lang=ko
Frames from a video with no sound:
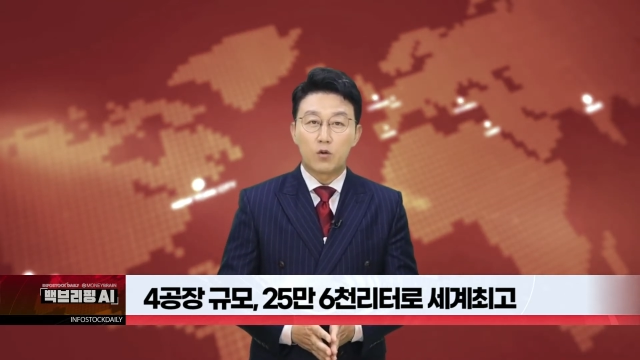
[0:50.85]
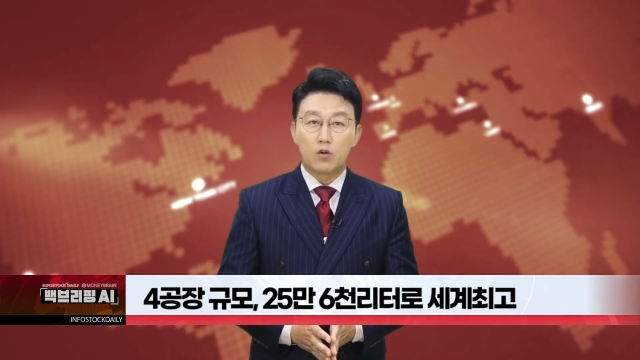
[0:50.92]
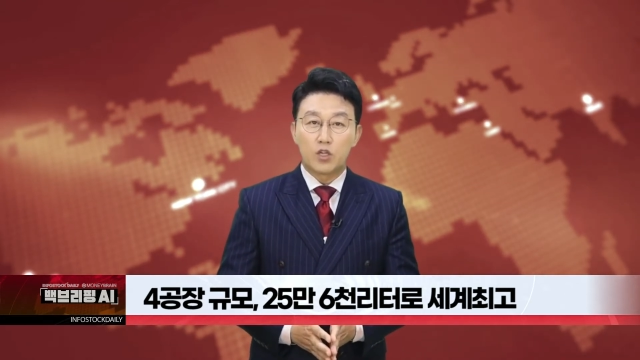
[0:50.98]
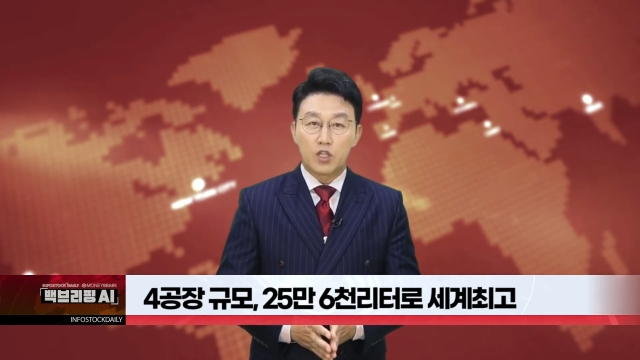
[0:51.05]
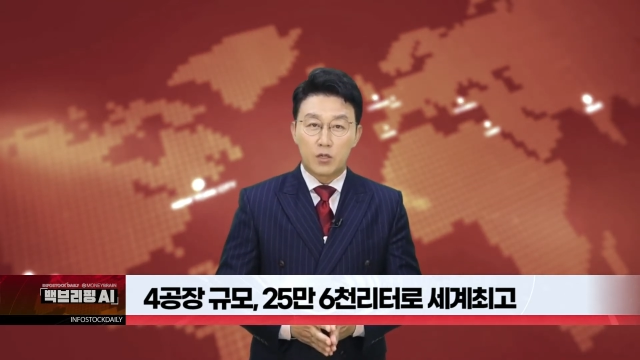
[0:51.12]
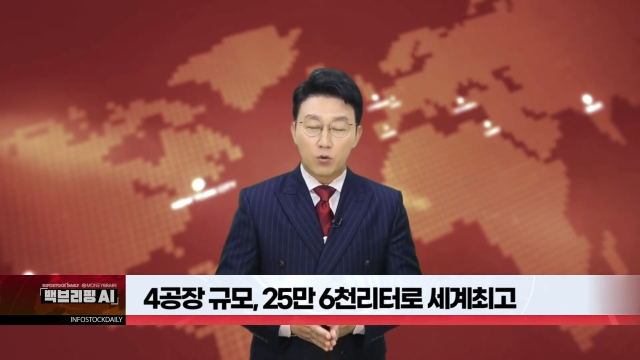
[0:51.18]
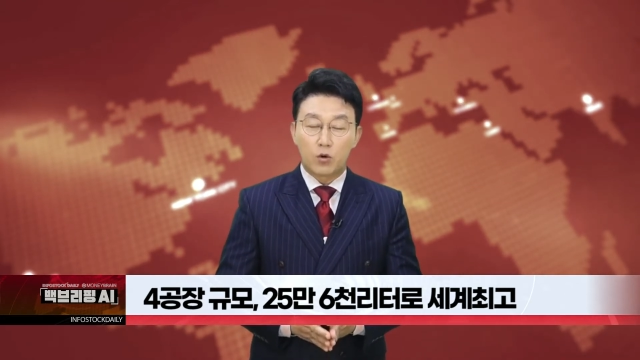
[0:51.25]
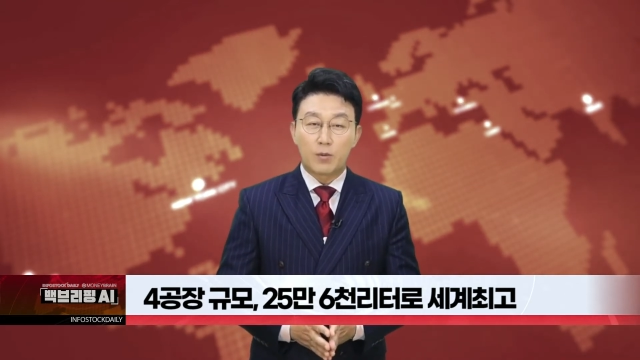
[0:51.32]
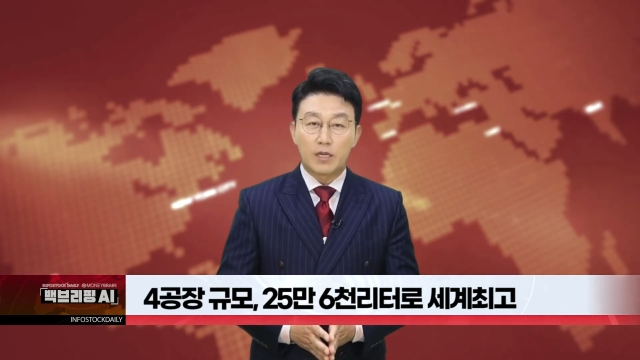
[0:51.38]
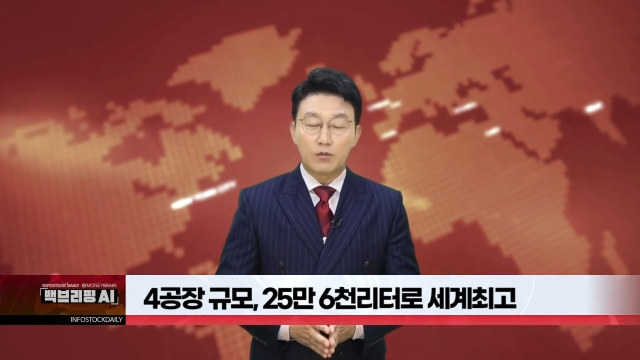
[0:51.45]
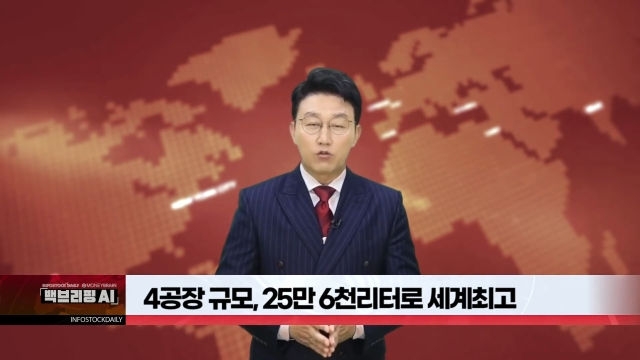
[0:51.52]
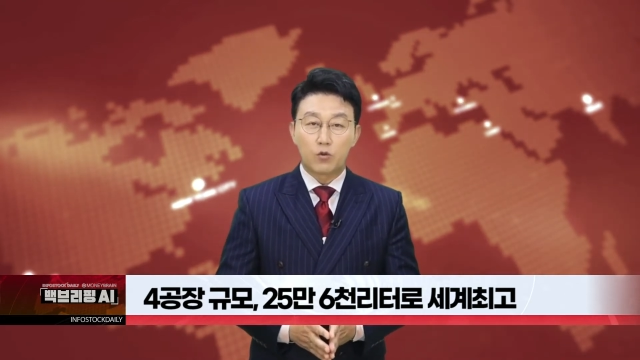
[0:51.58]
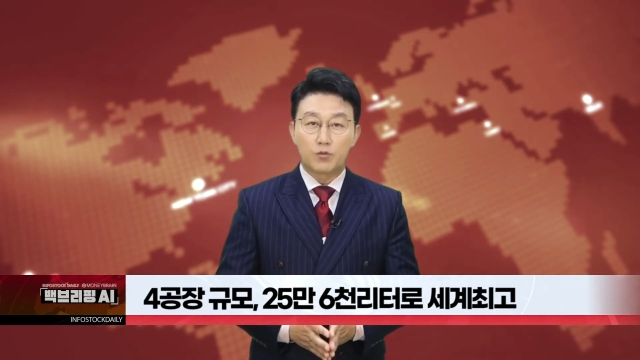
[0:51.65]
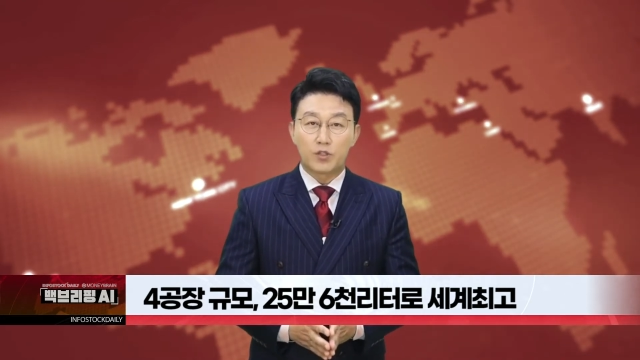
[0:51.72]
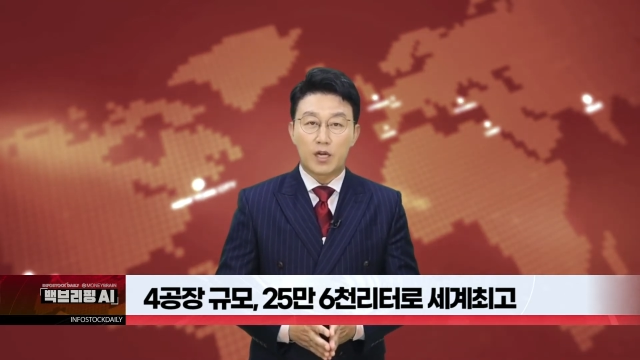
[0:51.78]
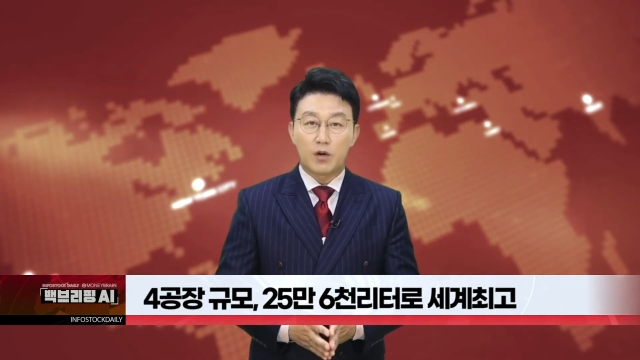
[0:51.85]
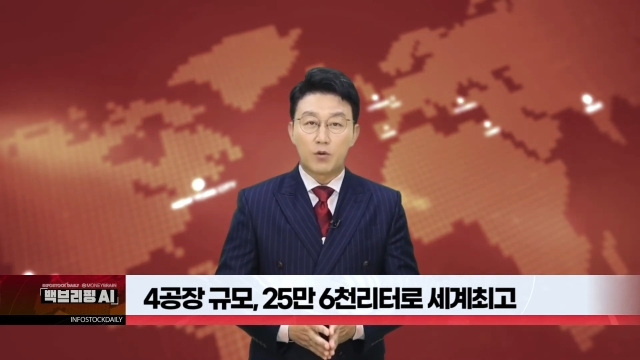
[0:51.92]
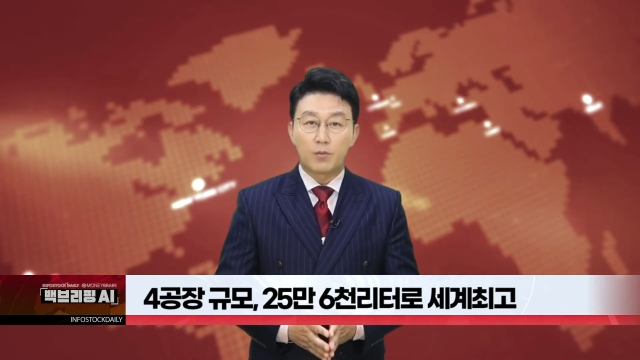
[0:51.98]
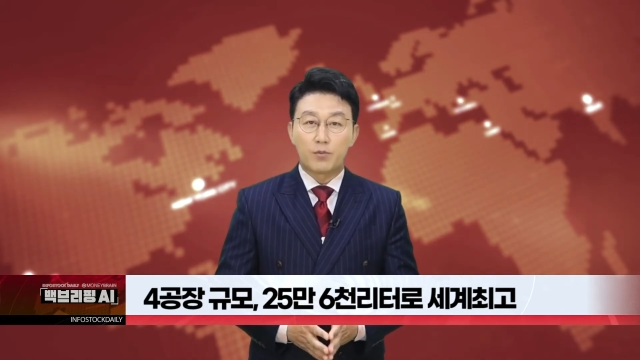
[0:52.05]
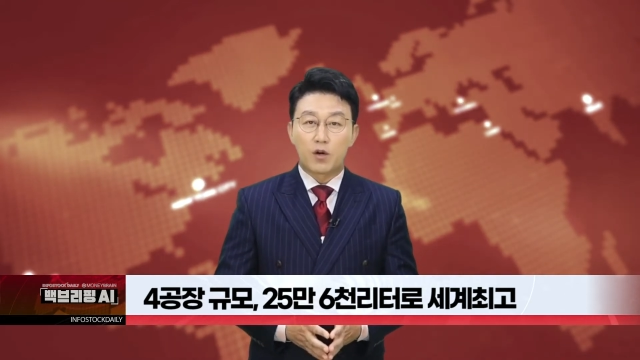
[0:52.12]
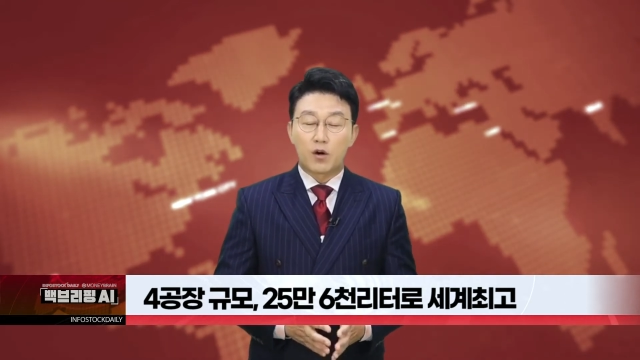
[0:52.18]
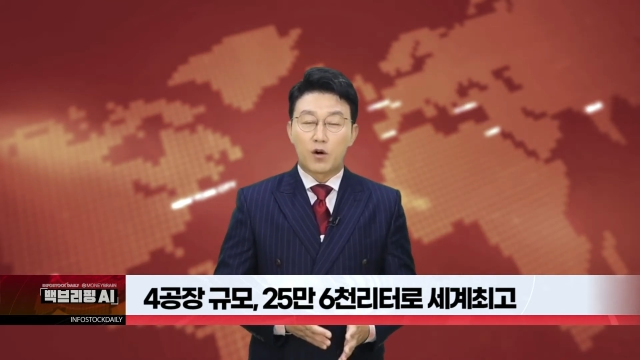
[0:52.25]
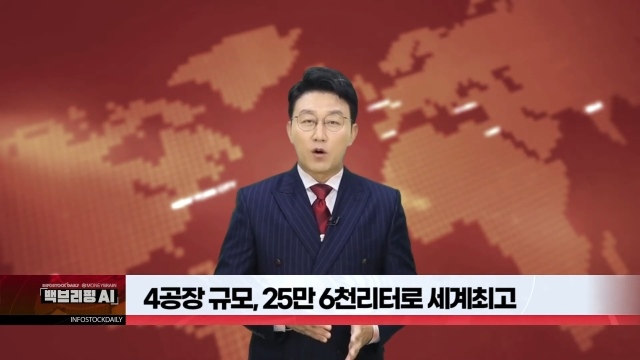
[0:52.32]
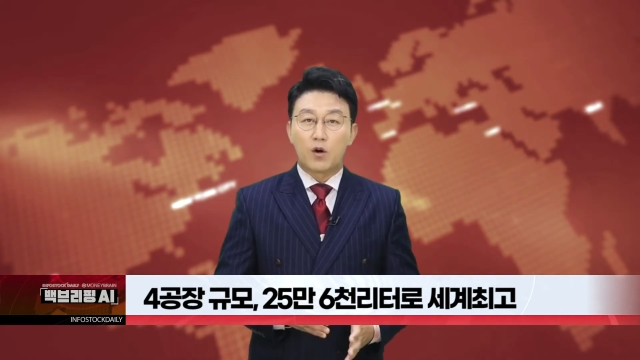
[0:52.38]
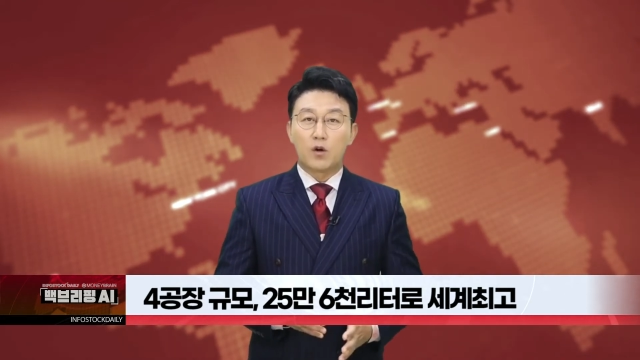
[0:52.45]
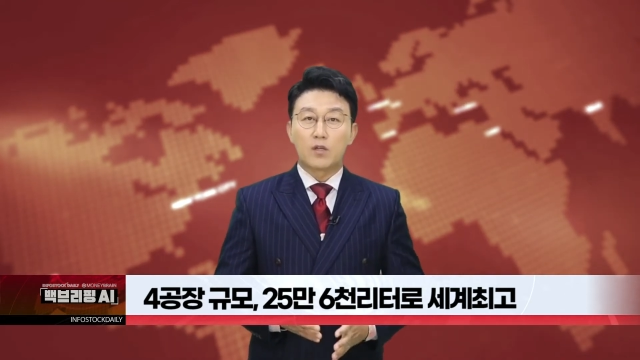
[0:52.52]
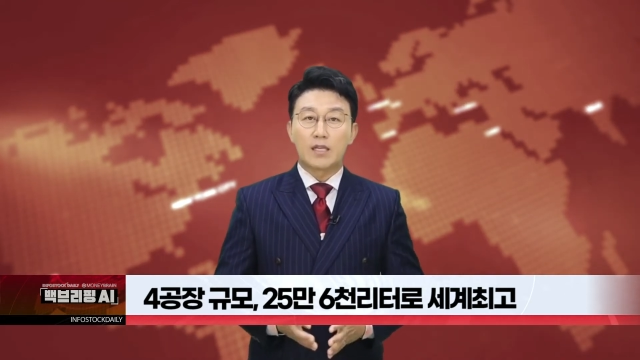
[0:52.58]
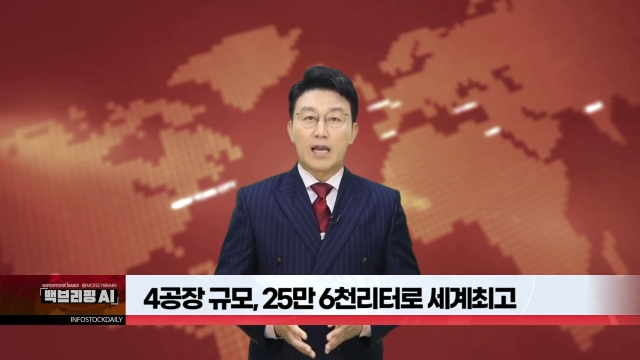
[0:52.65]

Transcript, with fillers: 25만 6천 리터로